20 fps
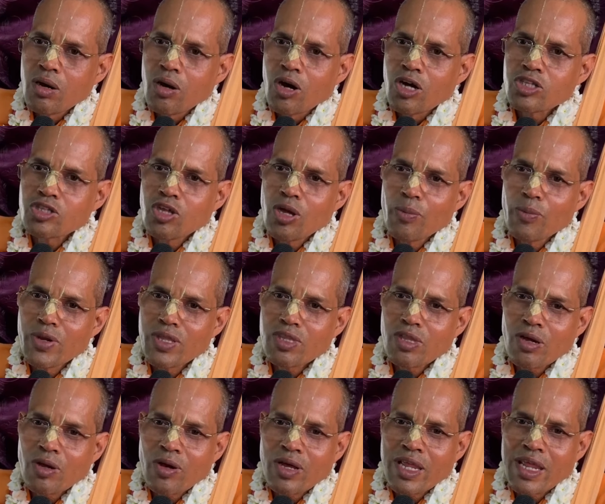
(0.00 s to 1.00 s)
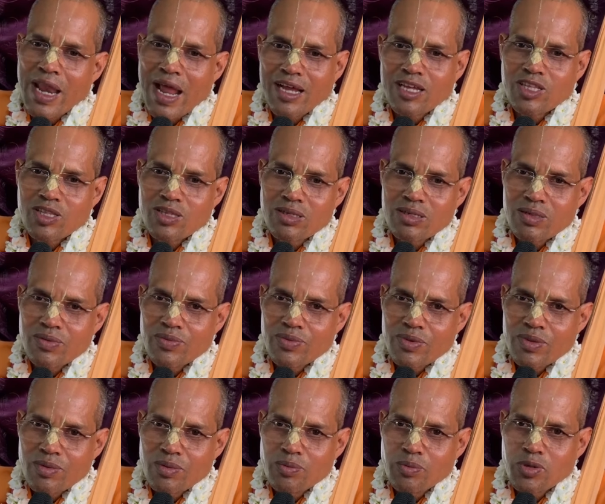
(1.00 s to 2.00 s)
অর্ধমৃত করে রাখত
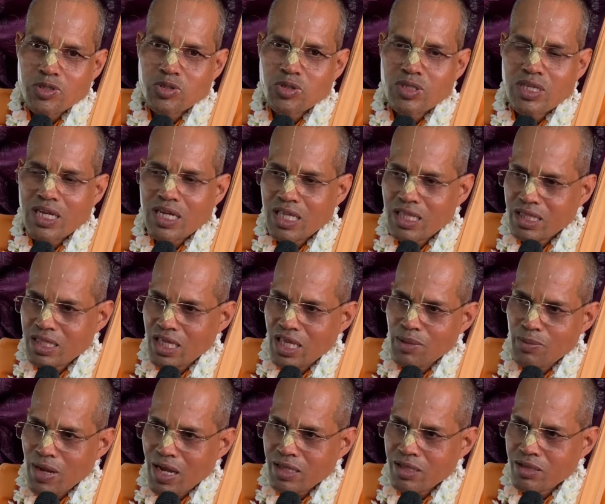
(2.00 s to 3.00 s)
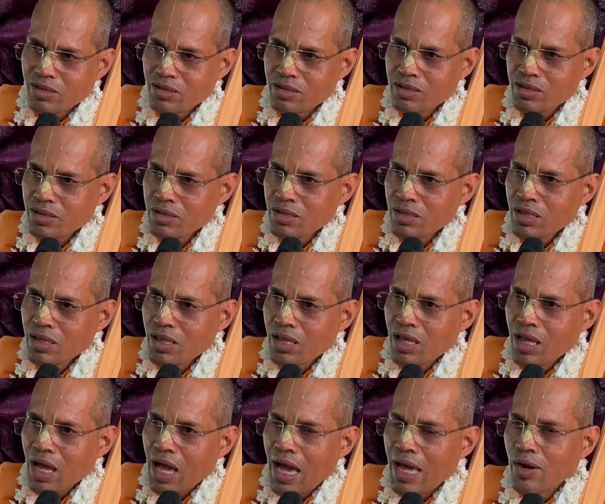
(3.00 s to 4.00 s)
পশুদেরকে তীর মারত
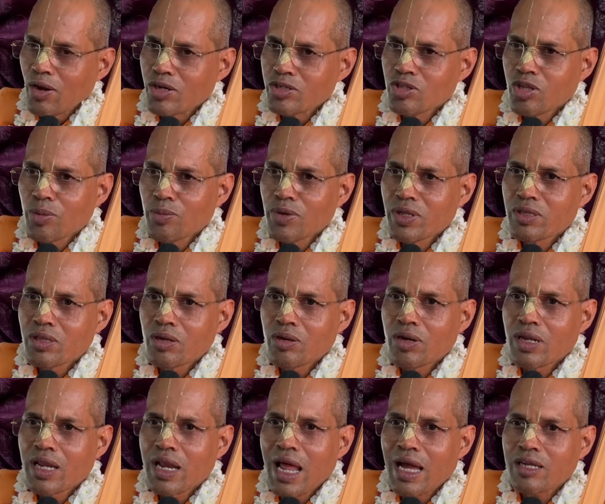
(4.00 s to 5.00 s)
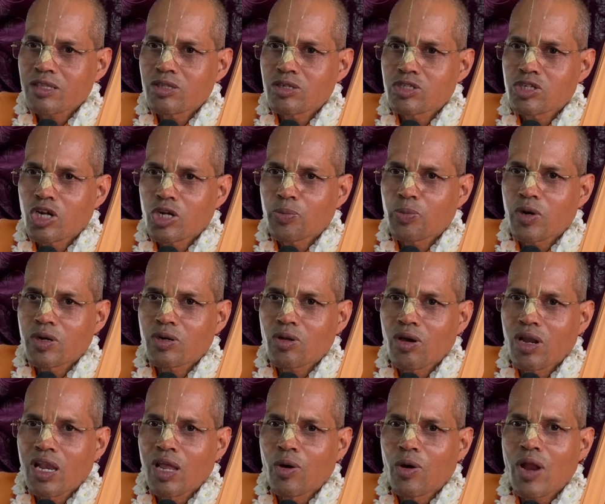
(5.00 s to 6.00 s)
আর অর্ধমৃত করে রাখত ছটপট
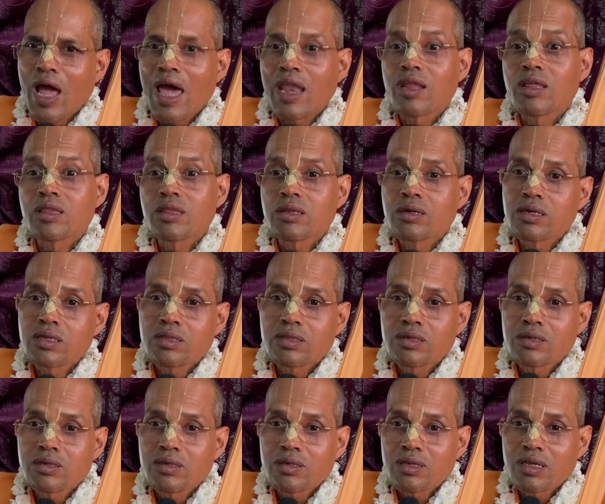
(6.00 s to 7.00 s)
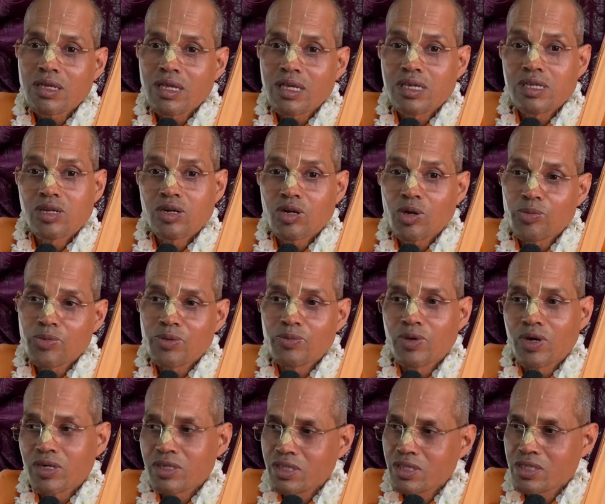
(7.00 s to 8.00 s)
করলে ওরা আনন্দ হতো এইরকমই
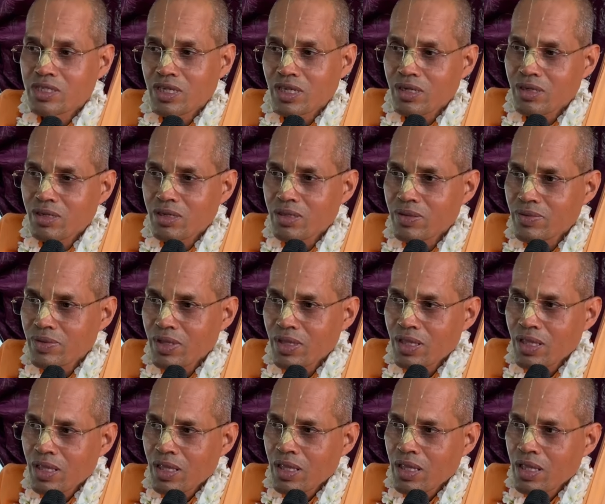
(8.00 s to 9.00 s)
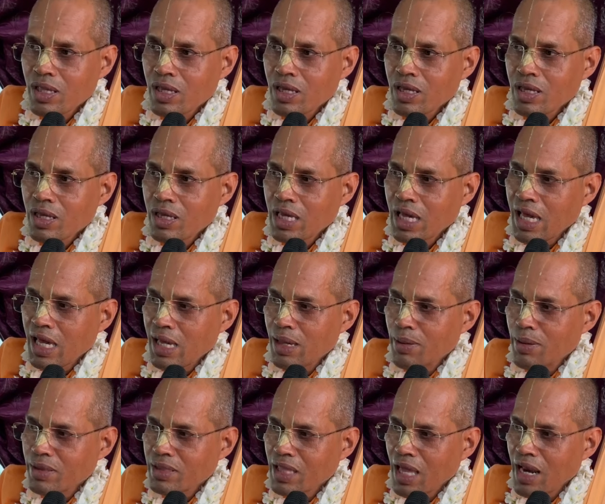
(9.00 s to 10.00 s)
ব্যক্তি ছিল কে
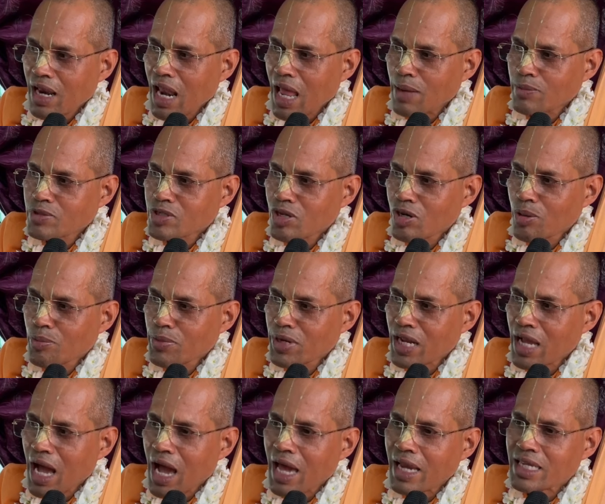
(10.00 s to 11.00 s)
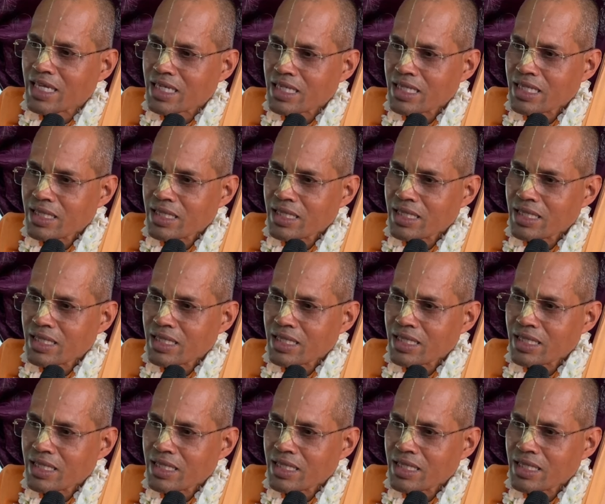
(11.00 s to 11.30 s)
তার নাম ছিল মৃগারি